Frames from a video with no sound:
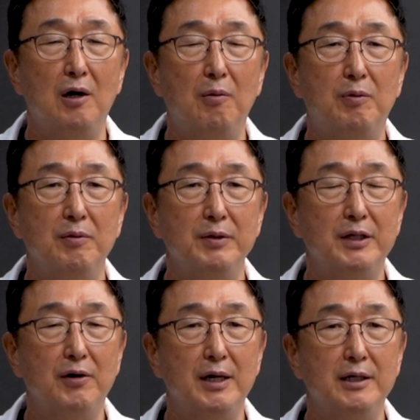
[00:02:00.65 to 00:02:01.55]
어퍼
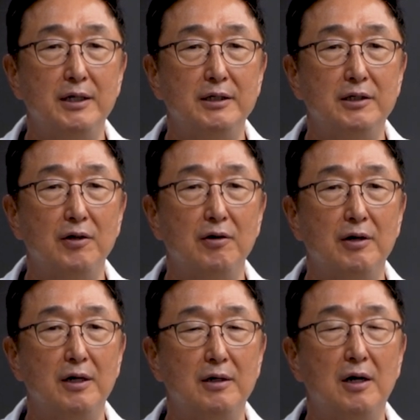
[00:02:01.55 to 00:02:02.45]
미드라인
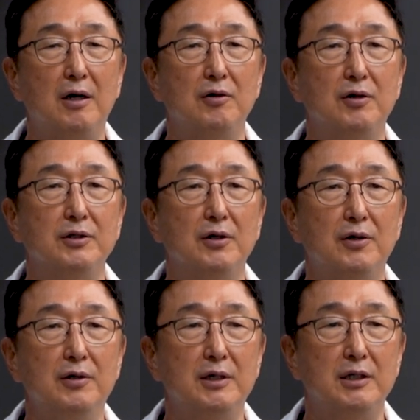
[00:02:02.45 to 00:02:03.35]
인시전을 아,
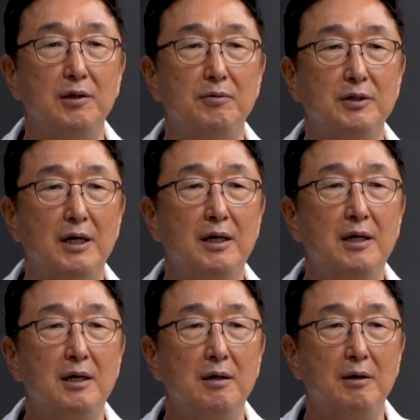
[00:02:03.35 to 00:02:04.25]
넣어서 예전보다
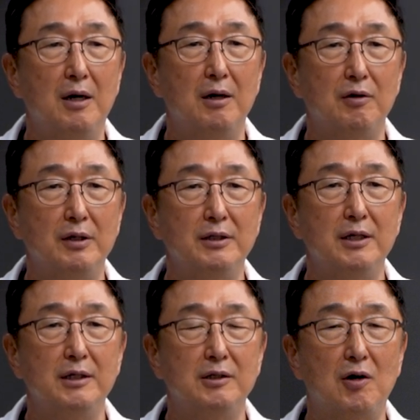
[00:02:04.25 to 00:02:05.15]
아,
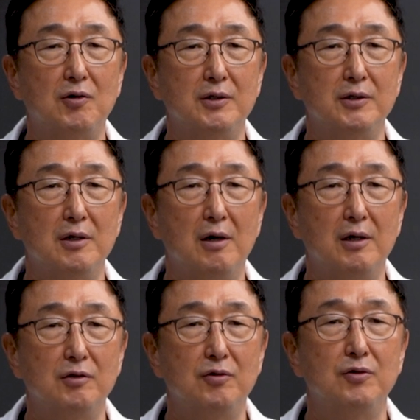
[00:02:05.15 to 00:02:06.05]
굉장히 적은
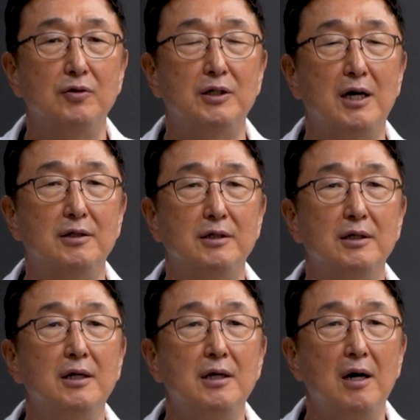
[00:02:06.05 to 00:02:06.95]
수술창을
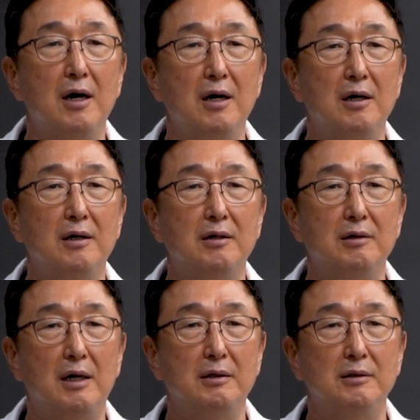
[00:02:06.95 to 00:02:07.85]

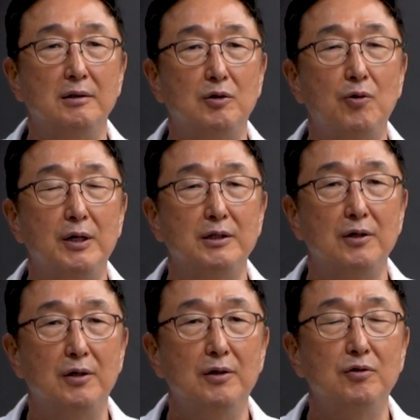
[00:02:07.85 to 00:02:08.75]

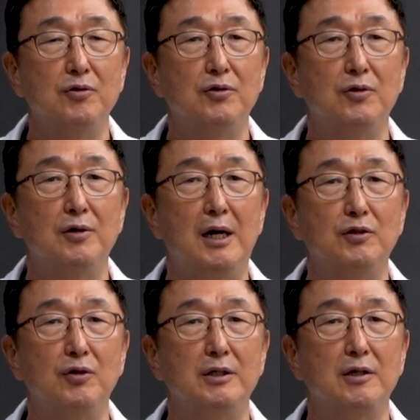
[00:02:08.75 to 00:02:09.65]
통해서 수술을 할
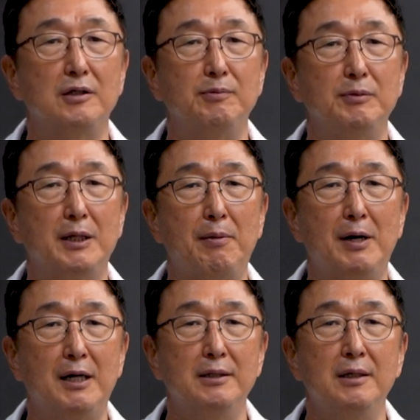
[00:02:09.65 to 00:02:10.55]
수
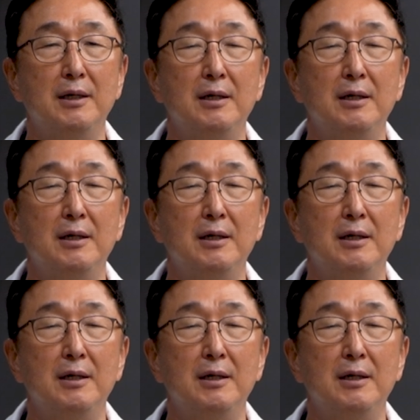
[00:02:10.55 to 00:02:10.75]
있었습니다만